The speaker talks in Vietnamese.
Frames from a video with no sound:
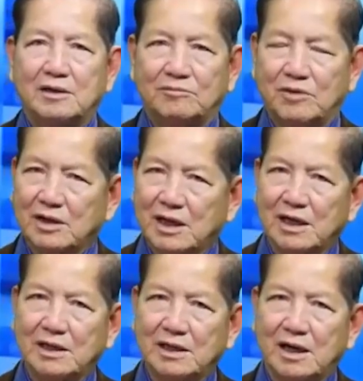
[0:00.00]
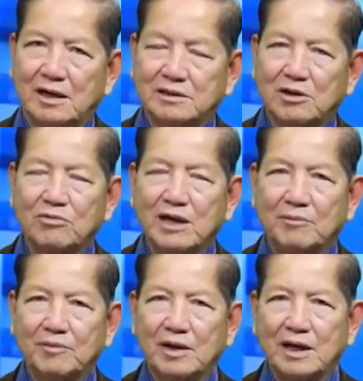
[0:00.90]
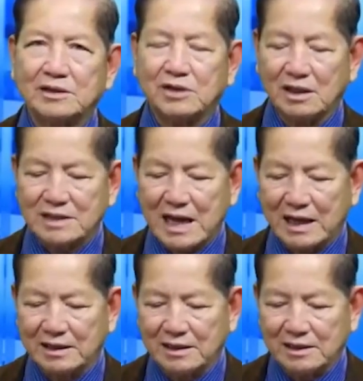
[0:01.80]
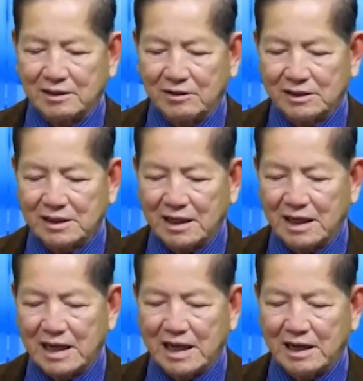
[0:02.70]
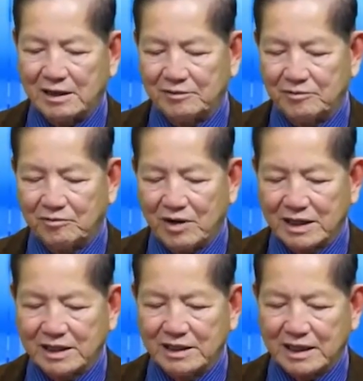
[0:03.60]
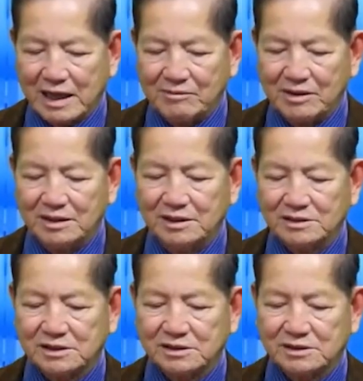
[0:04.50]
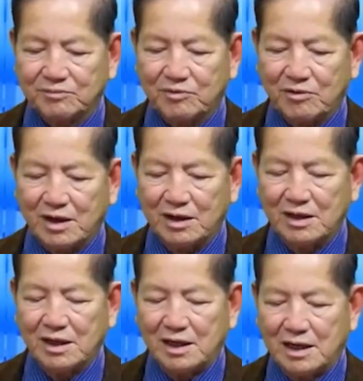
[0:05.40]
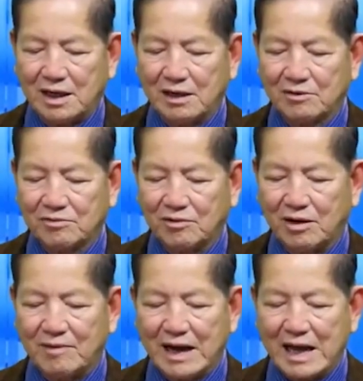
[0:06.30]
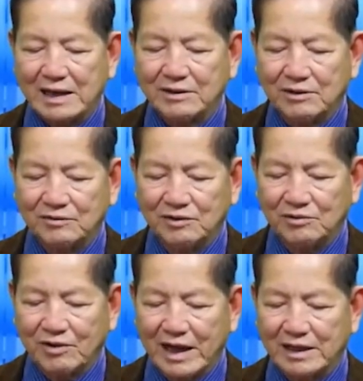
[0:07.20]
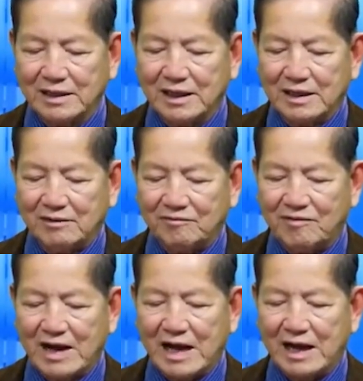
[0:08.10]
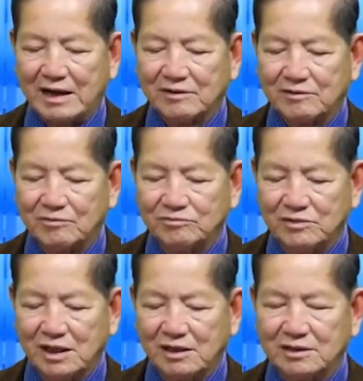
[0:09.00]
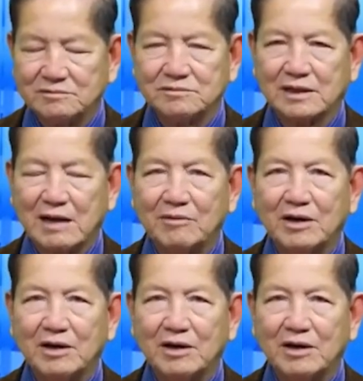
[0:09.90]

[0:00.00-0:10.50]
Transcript: một cái thông điệp là rõ ràng, nói rằng là Hoa Kỳ cảm ơn những sự support của Ba Lan đối với Ukraine, và cũng cảm